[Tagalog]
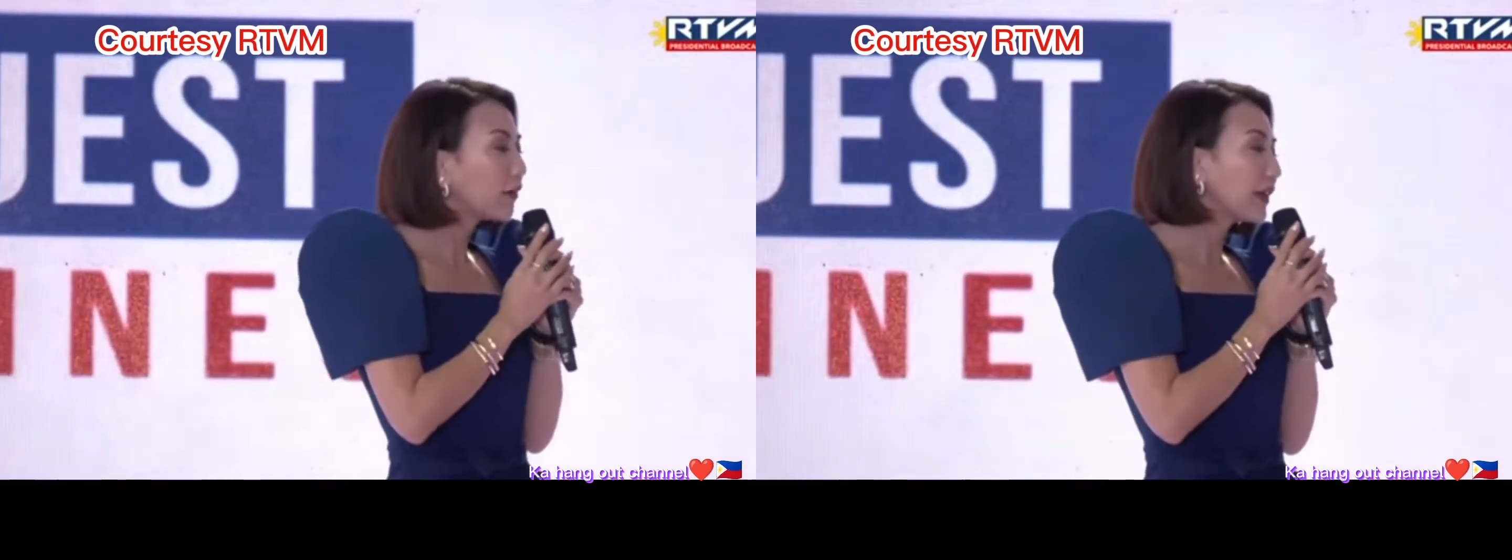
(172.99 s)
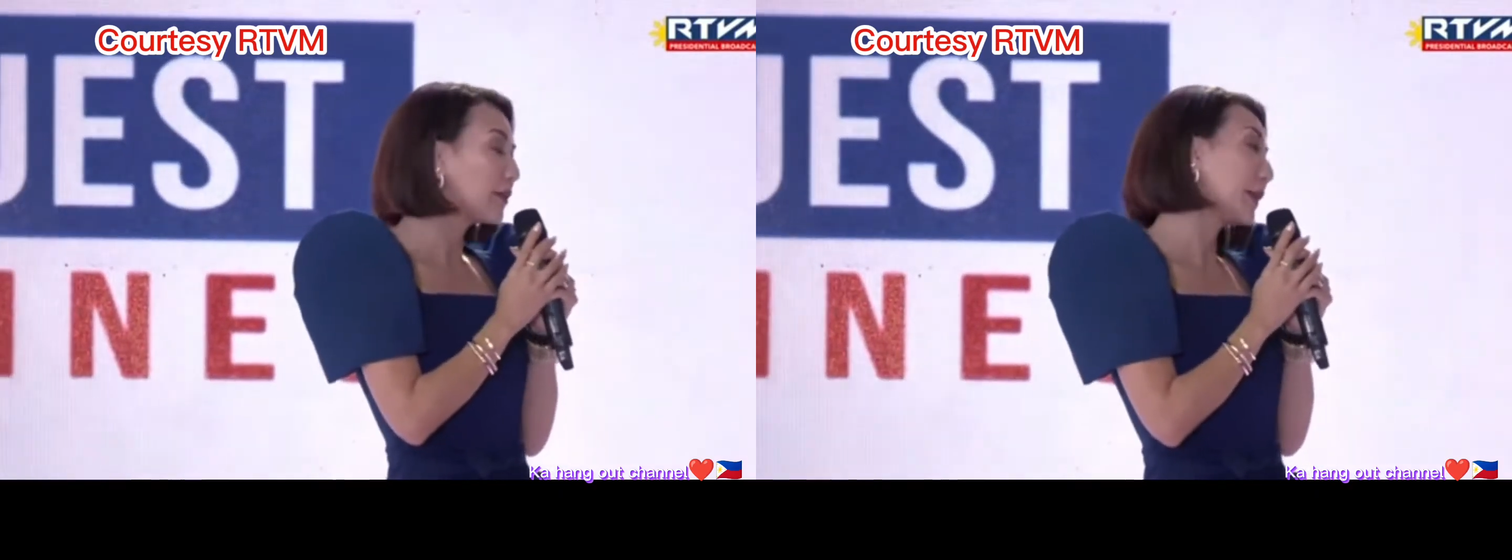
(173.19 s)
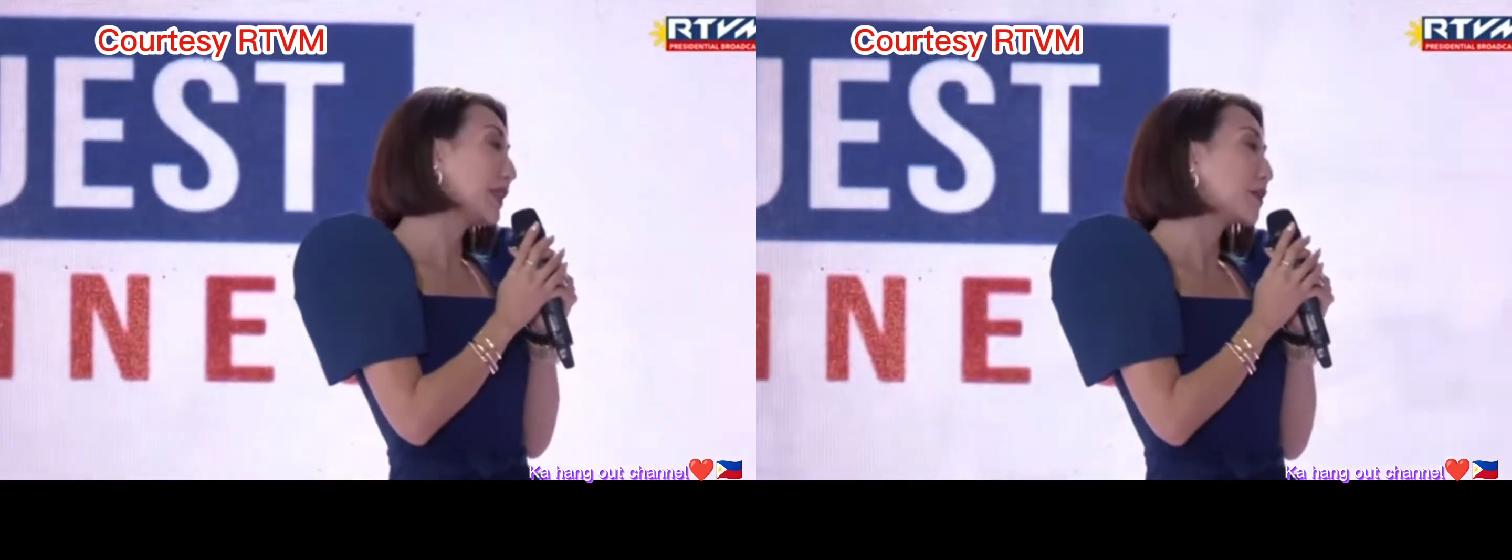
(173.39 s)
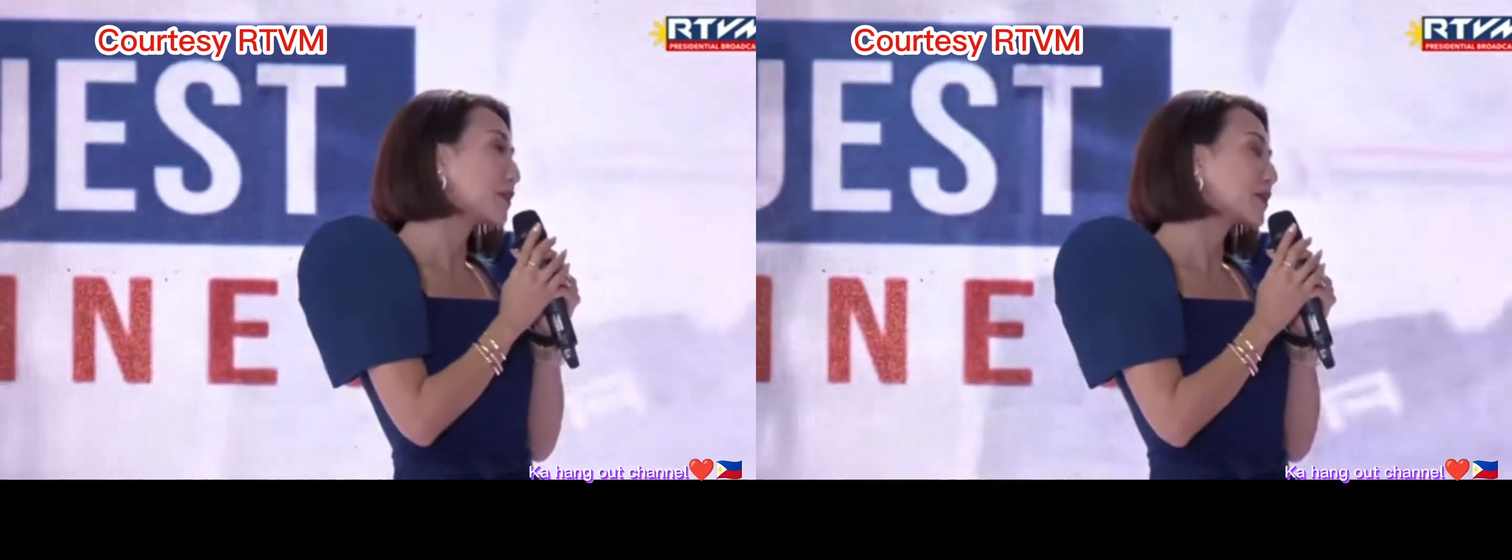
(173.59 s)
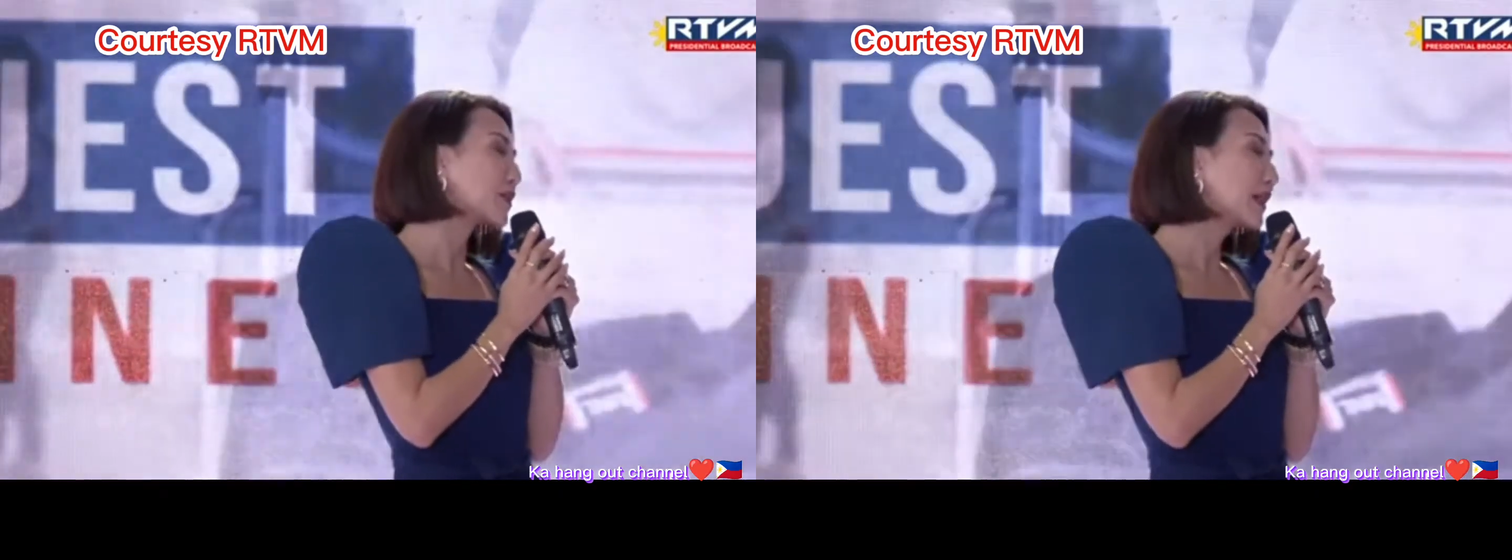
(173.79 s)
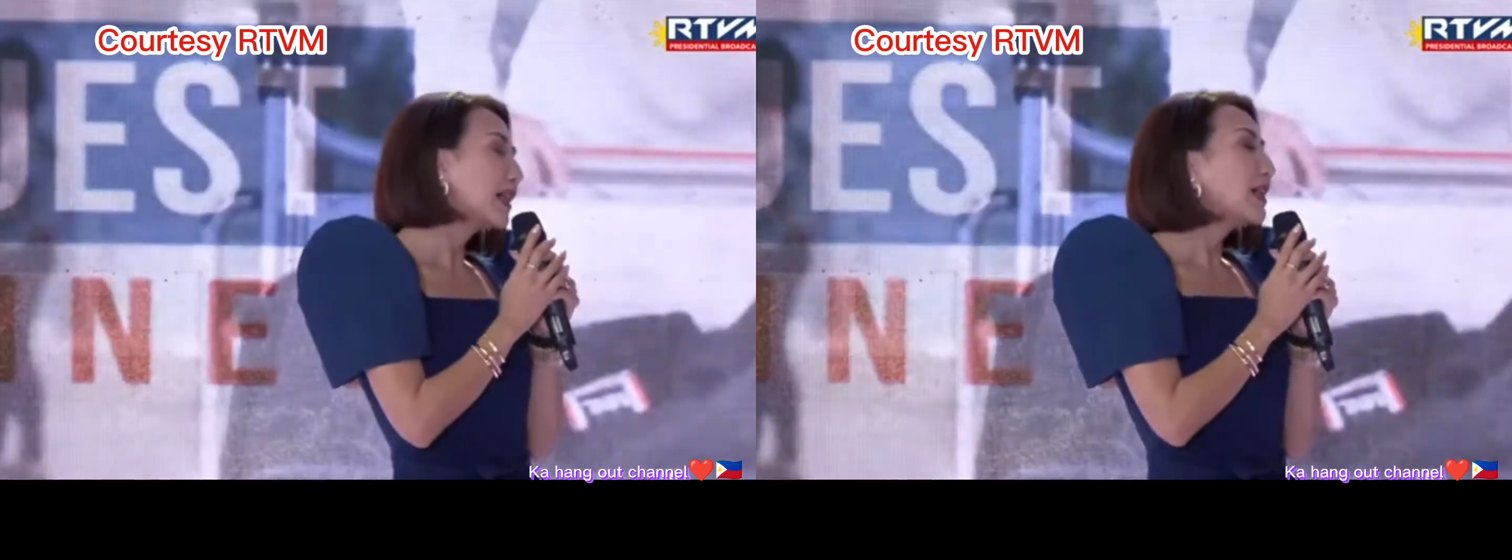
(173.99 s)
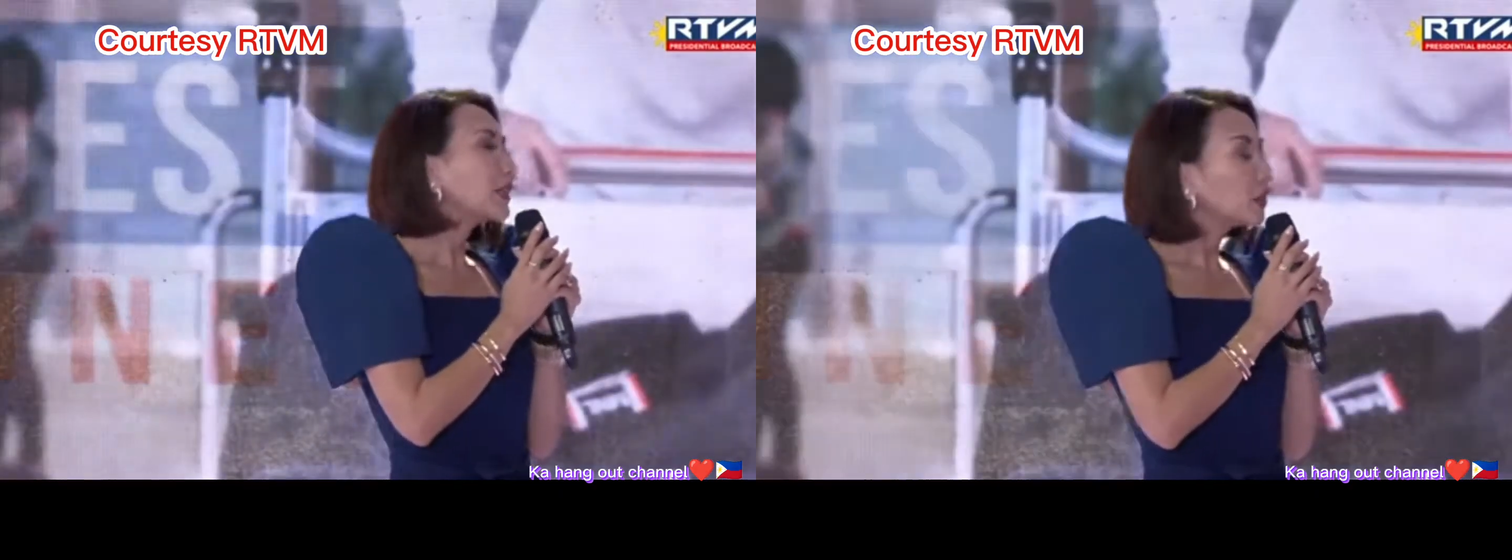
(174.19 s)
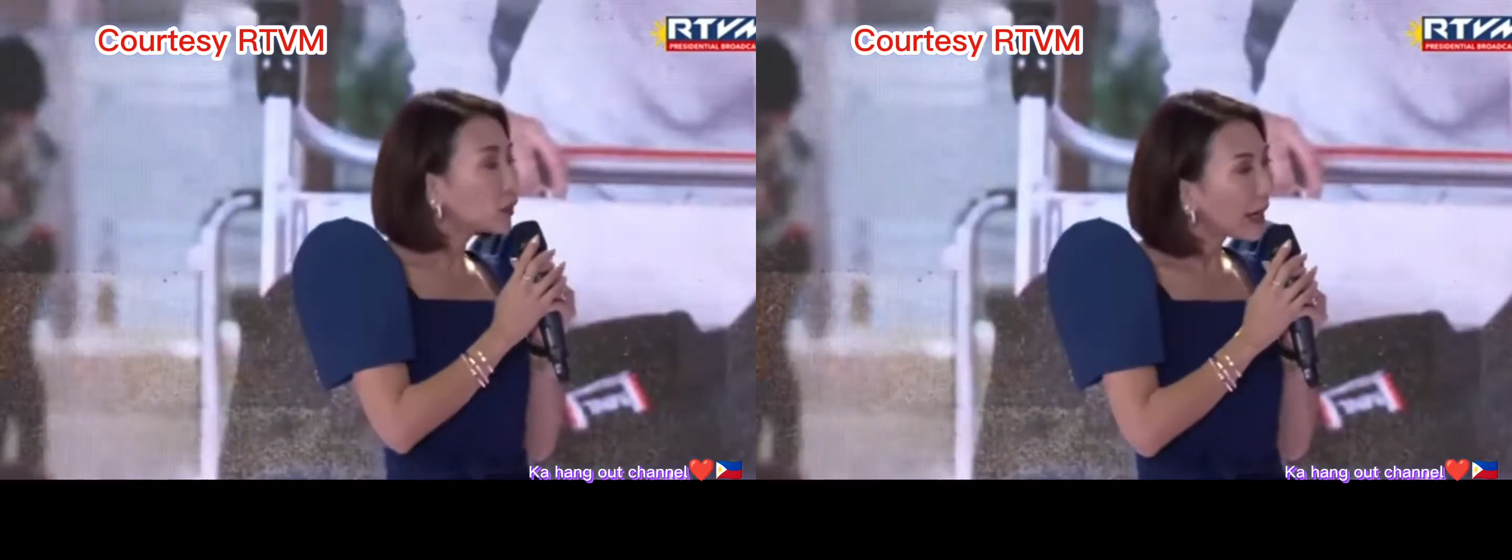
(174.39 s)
Filipinos to